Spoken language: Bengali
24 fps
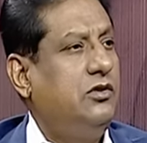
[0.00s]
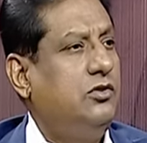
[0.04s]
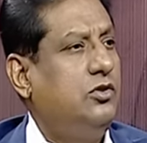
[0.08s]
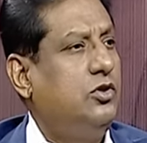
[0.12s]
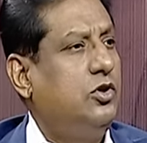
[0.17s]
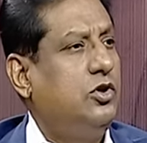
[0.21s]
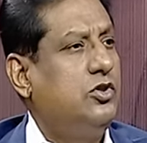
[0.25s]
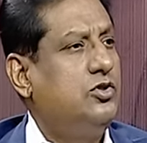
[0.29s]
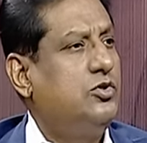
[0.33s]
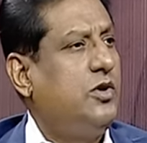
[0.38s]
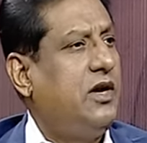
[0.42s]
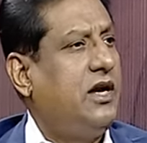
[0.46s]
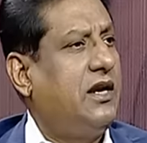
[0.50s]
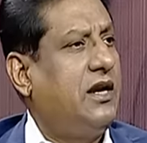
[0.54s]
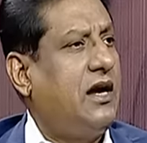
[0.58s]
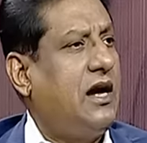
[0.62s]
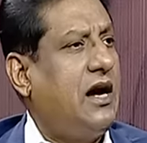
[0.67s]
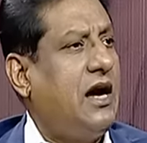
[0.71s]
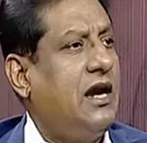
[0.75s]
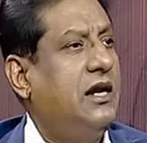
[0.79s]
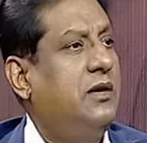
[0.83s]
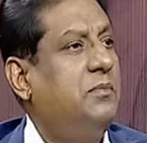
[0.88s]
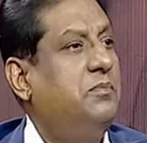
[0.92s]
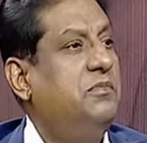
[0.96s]
দোজ ওয়ার
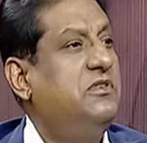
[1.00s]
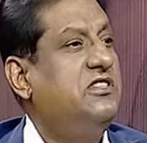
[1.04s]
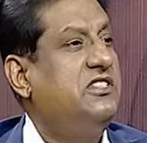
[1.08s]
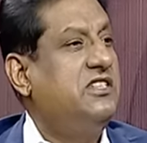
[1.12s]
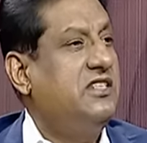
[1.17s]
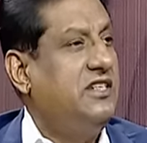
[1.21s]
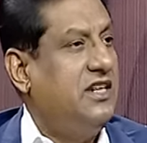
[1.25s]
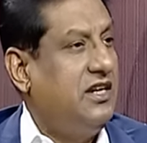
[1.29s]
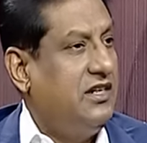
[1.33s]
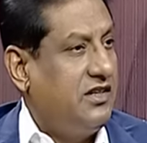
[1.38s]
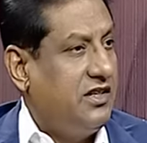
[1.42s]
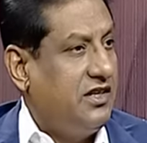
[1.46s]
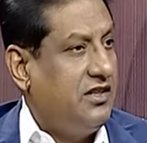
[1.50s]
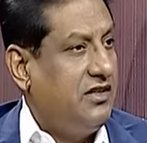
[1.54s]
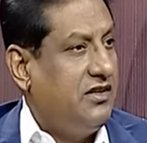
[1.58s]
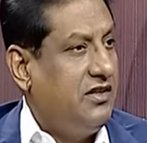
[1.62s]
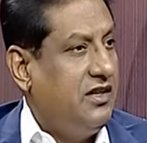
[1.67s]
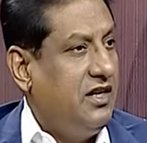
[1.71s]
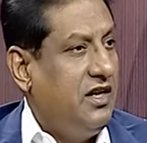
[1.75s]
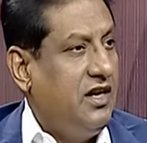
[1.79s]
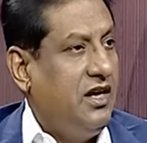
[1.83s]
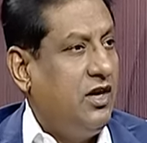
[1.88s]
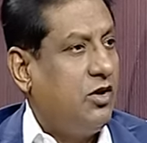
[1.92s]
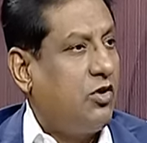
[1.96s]
আনপ্রেসিডেন্টেড
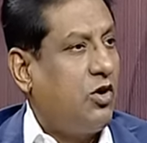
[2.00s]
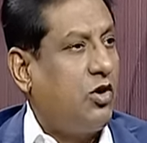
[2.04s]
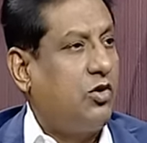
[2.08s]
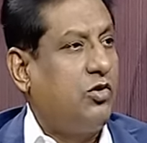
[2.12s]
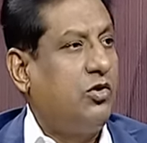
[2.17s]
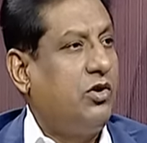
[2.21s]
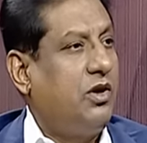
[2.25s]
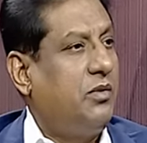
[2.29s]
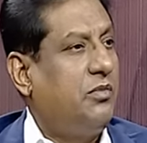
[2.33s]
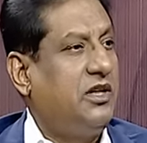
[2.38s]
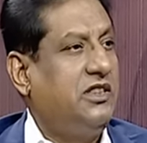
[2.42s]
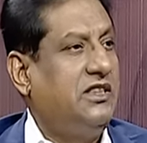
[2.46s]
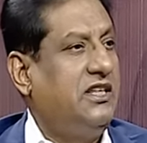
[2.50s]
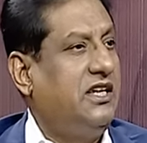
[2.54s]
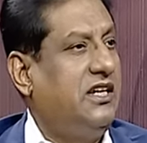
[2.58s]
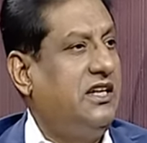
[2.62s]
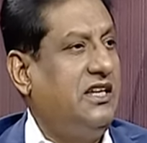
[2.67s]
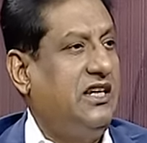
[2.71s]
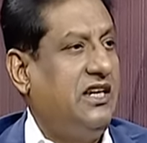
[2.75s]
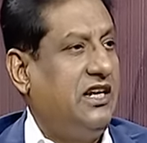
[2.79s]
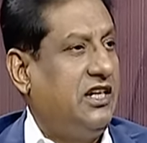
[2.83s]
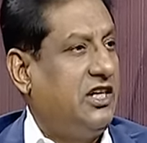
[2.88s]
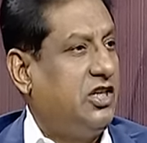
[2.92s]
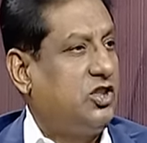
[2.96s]
কখনো আমরা
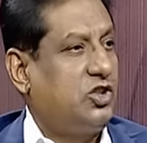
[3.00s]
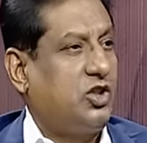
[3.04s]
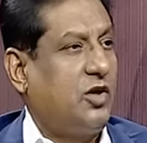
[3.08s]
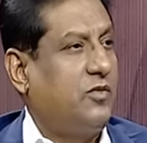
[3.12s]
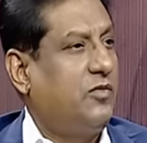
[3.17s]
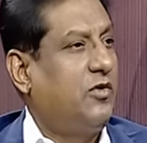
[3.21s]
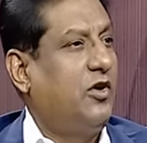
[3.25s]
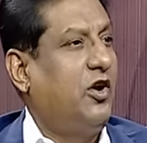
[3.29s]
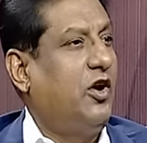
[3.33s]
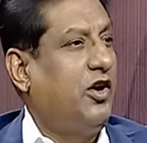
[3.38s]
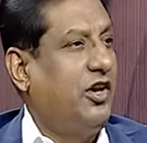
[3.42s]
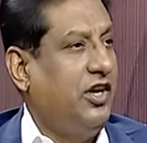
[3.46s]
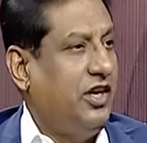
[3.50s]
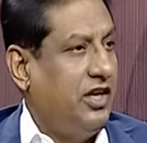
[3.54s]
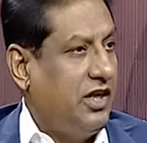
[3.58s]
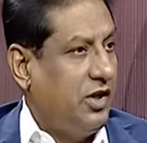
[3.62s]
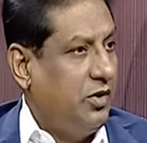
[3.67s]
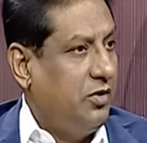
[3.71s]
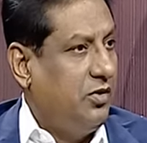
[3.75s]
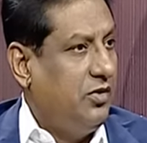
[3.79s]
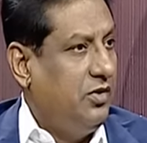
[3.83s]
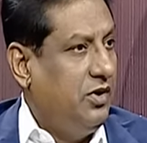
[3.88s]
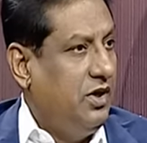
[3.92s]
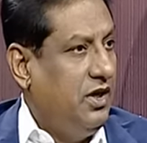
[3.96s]
দেখিনি এটা সফল হয়নি কেউ